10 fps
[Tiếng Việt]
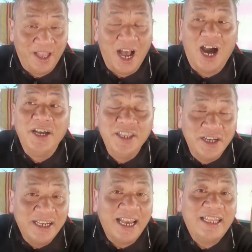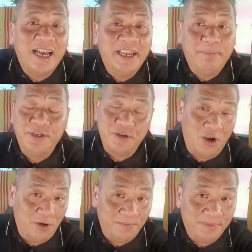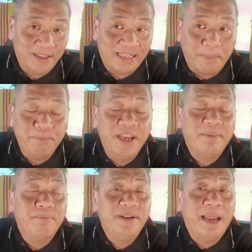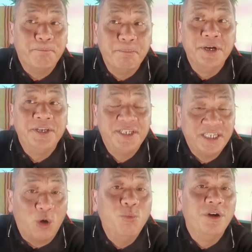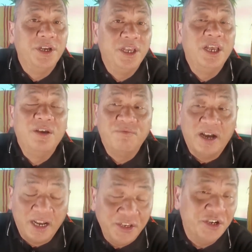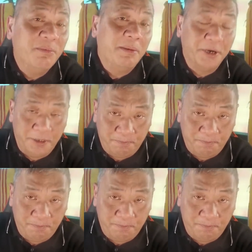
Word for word: ở những cái thời điểm trước đó thập niên 50, 60 và đến giữa 70.